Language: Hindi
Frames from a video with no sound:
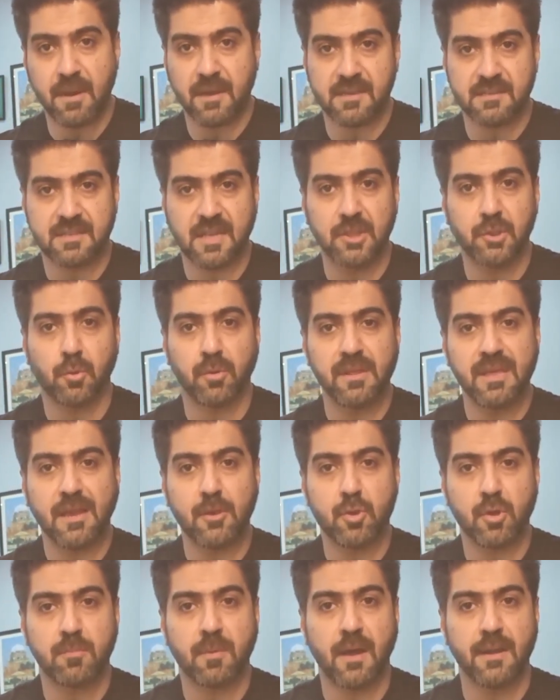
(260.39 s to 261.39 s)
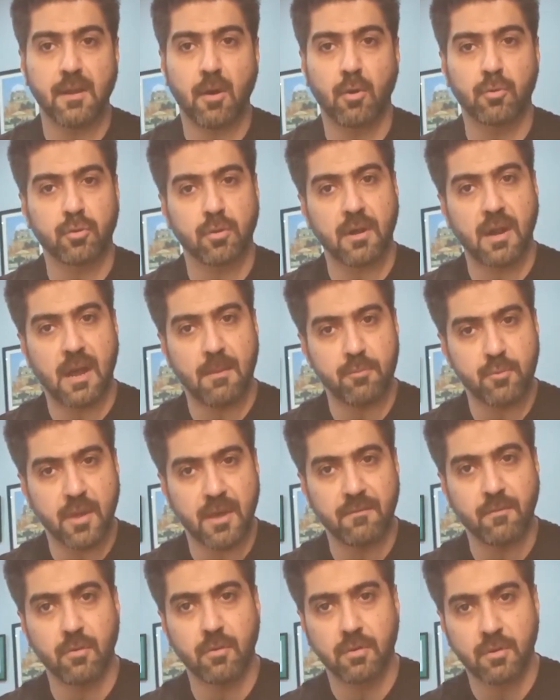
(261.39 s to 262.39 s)
पाकिस्तान थोड़ी है कि जुर्माना हो तो और आप जो
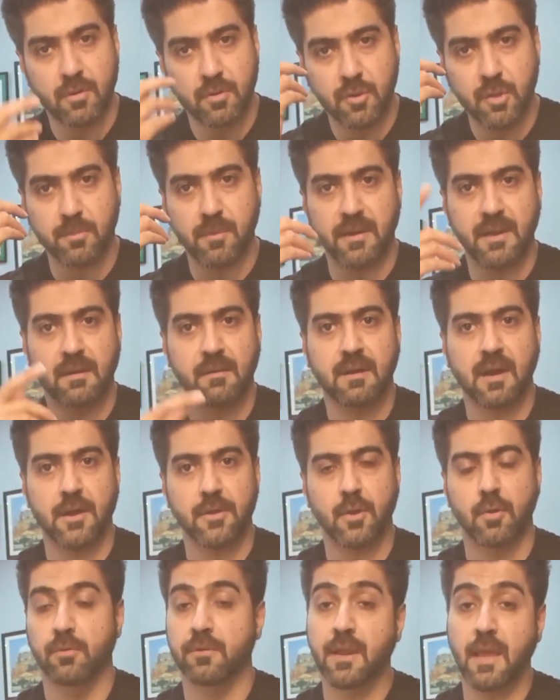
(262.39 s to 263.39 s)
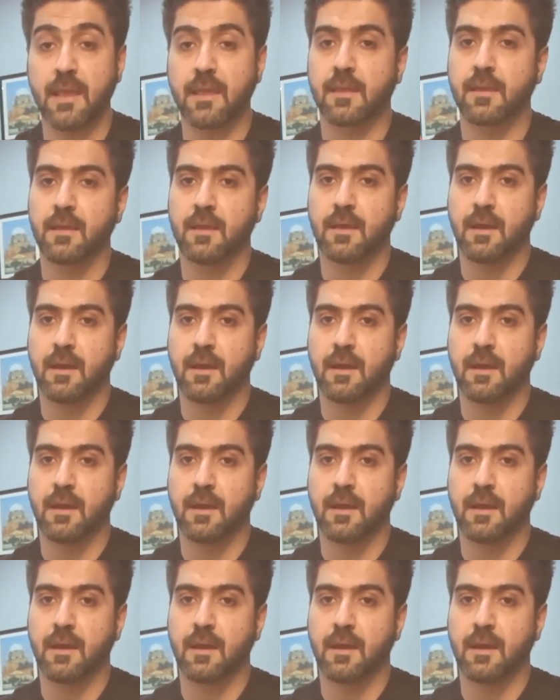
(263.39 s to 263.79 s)
है वो जुर्माना खा जाओ नहीं